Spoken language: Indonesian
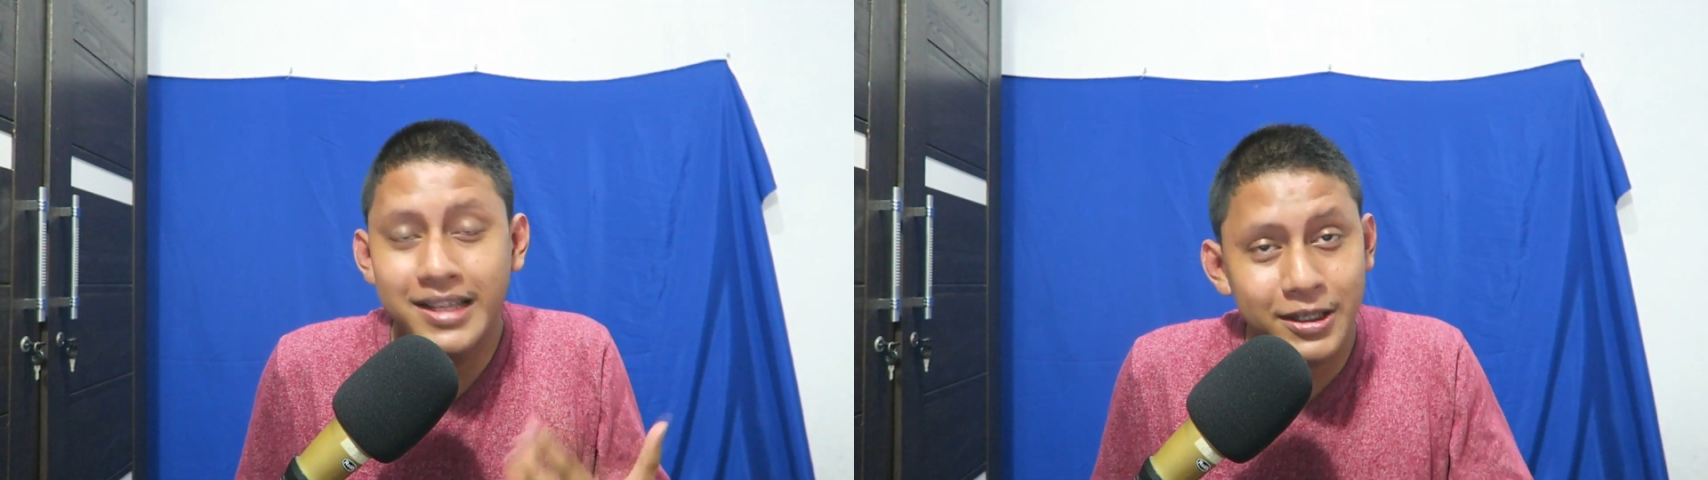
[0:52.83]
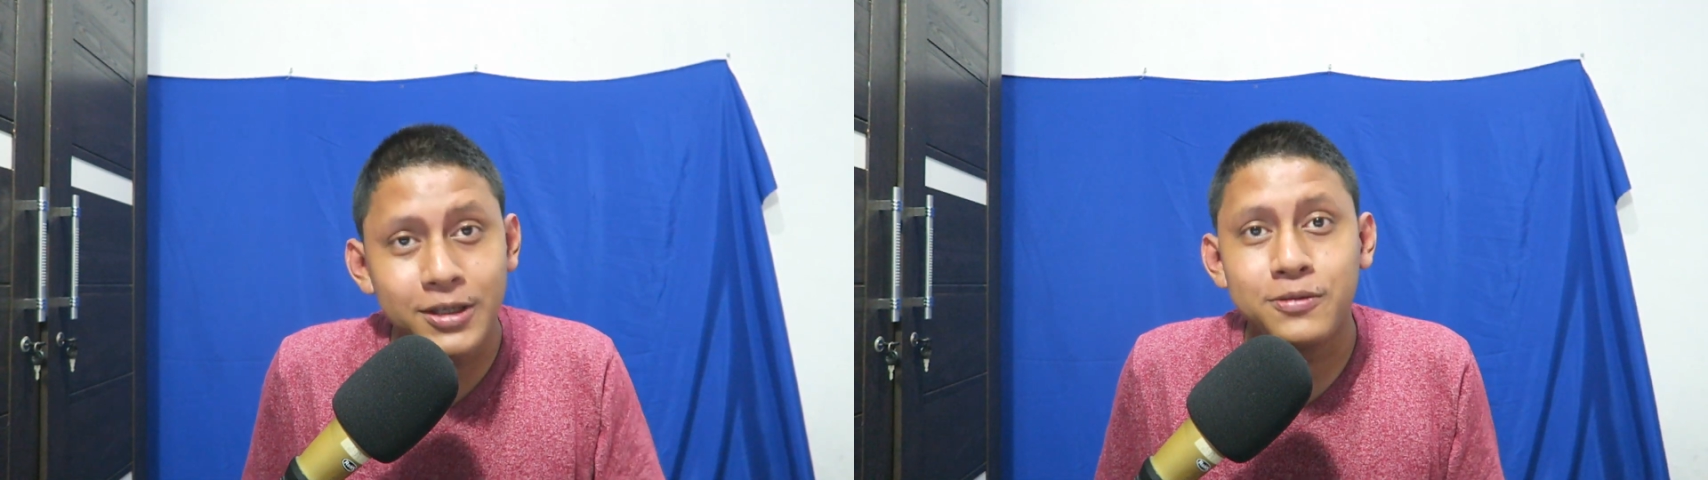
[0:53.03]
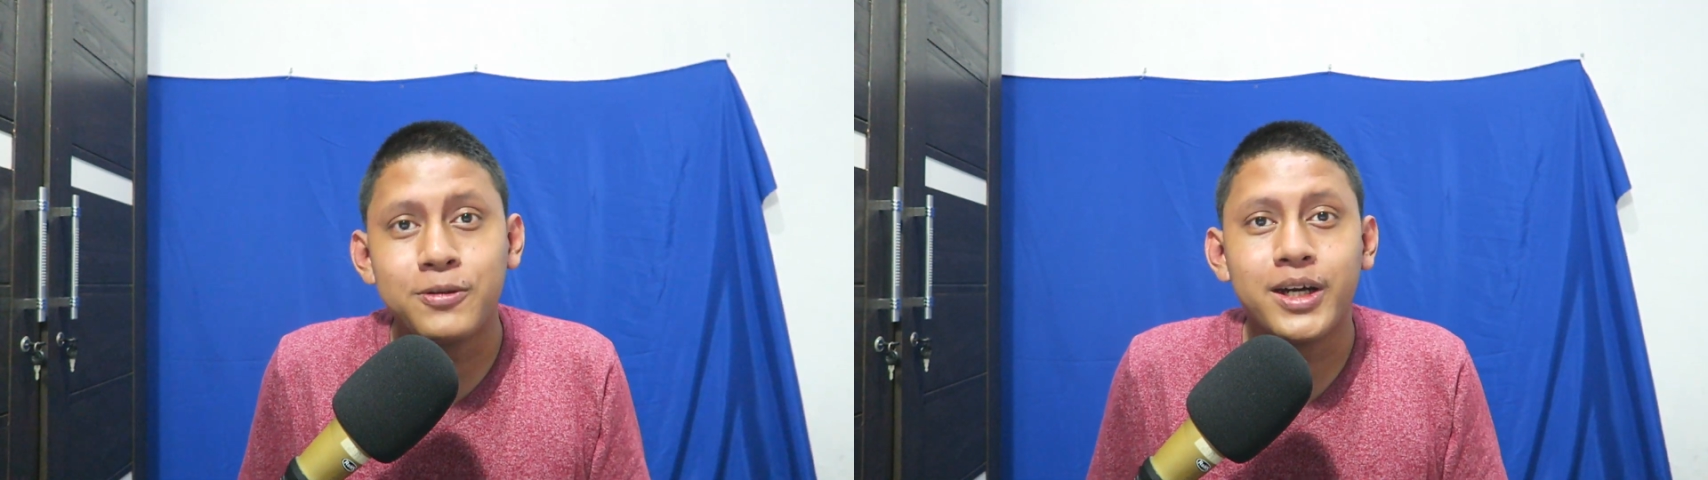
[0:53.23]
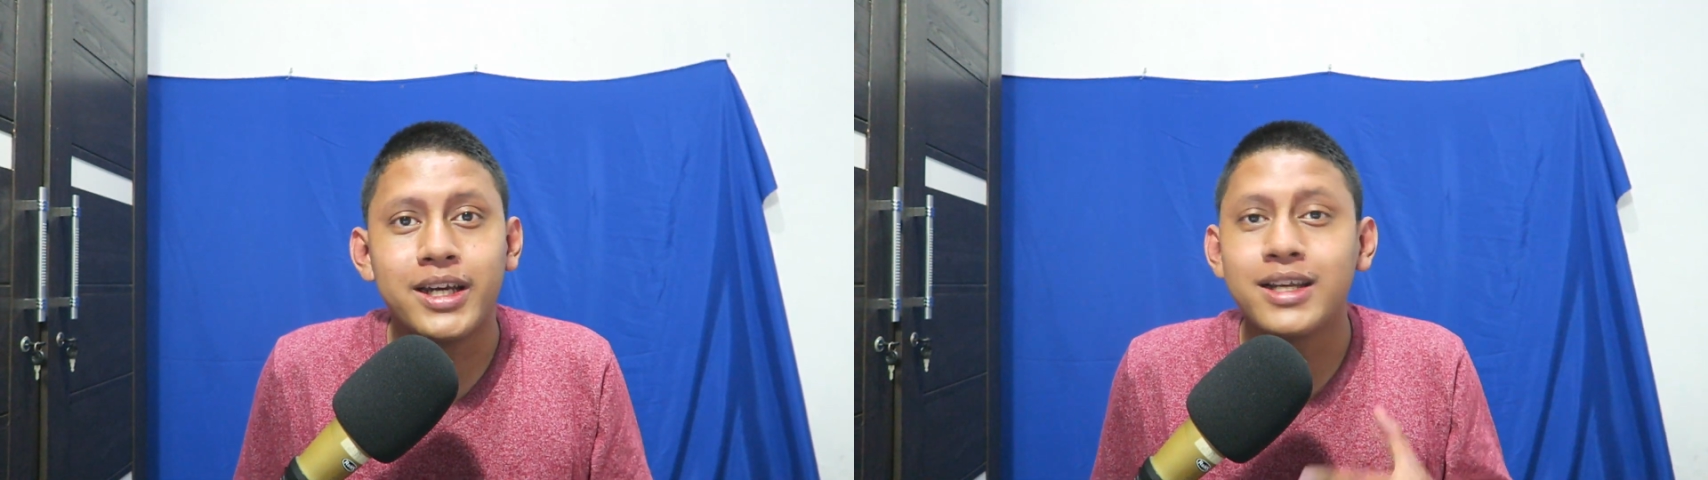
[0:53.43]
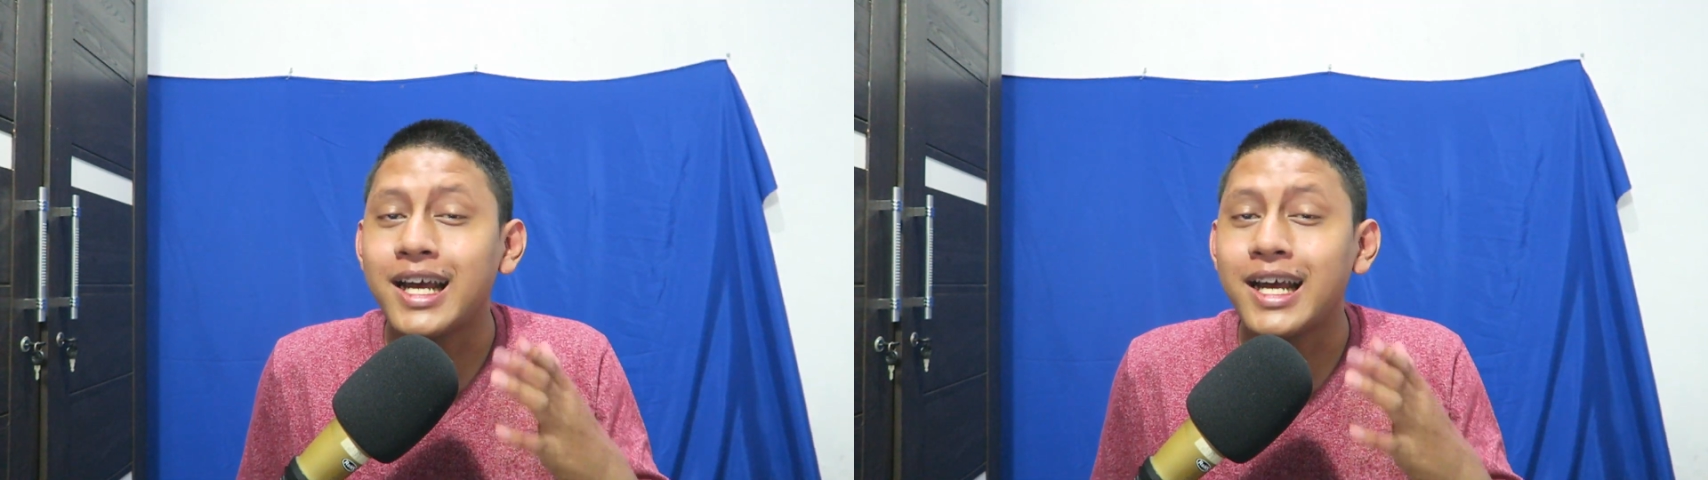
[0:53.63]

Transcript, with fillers: ini giveaway.